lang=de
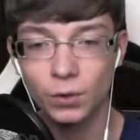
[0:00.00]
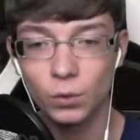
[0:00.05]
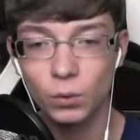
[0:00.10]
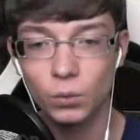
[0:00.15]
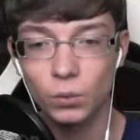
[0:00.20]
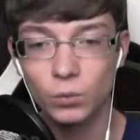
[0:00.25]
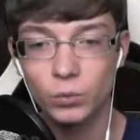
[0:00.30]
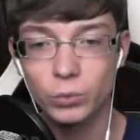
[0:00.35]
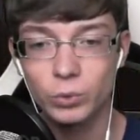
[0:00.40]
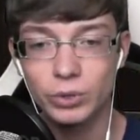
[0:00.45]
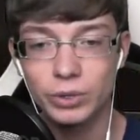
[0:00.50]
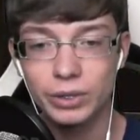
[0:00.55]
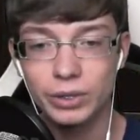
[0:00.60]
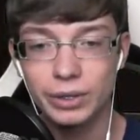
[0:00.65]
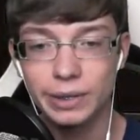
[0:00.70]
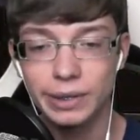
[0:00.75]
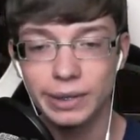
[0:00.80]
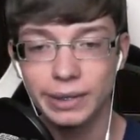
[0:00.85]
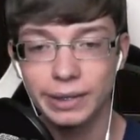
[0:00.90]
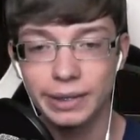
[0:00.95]
Und
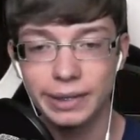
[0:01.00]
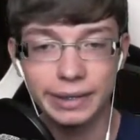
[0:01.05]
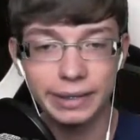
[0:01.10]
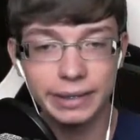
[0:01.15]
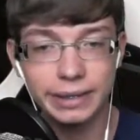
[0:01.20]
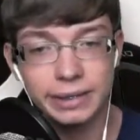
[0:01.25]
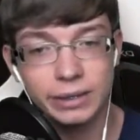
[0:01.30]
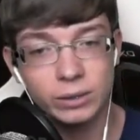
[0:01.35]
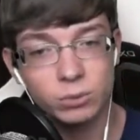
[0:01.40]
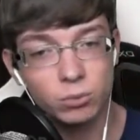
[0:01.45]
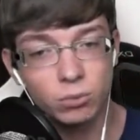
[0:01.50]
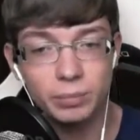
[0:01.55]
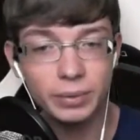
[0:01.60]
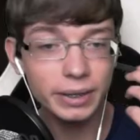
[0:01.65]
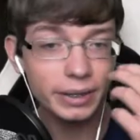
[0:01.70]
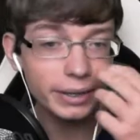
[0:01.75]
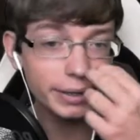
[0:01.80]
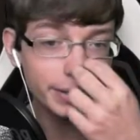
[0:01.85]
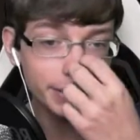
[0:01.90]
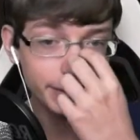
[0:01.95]
äh,
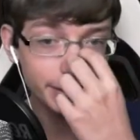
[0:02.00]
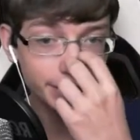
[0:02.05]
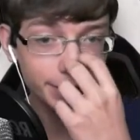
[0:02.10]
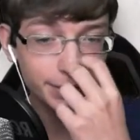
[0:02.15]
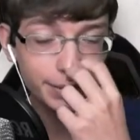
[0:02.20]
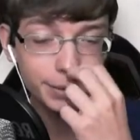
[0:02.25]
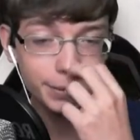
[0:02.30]
somit.